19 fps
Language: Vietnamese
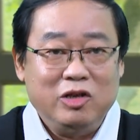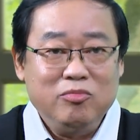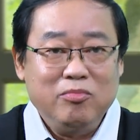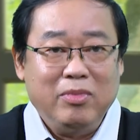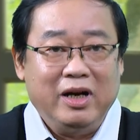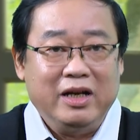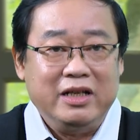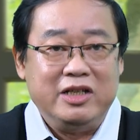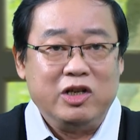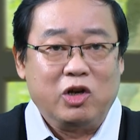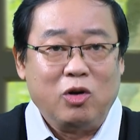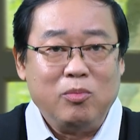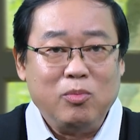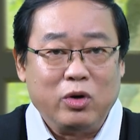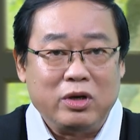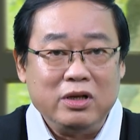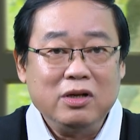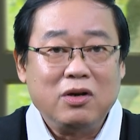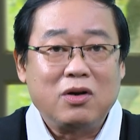Chính bởi chỉ
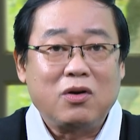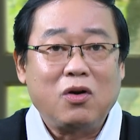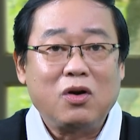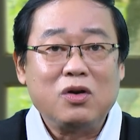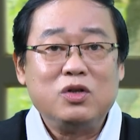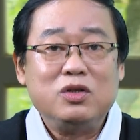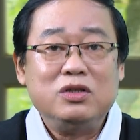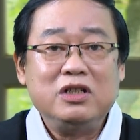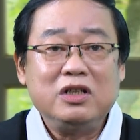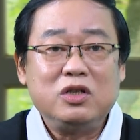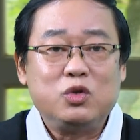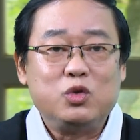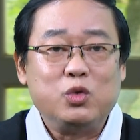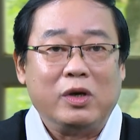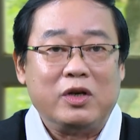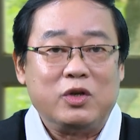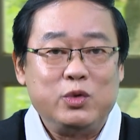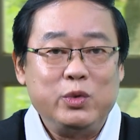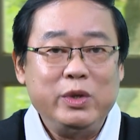có một đứa con dứt
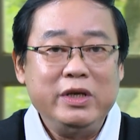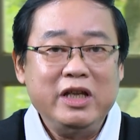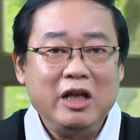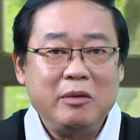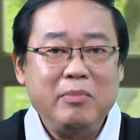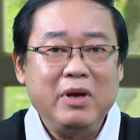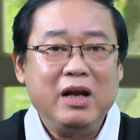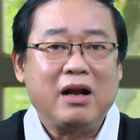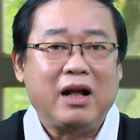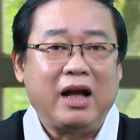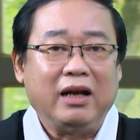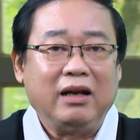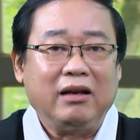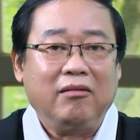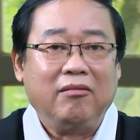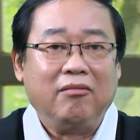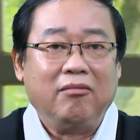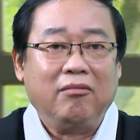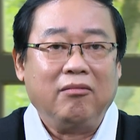ruột duy nhất bên
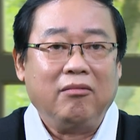cạnh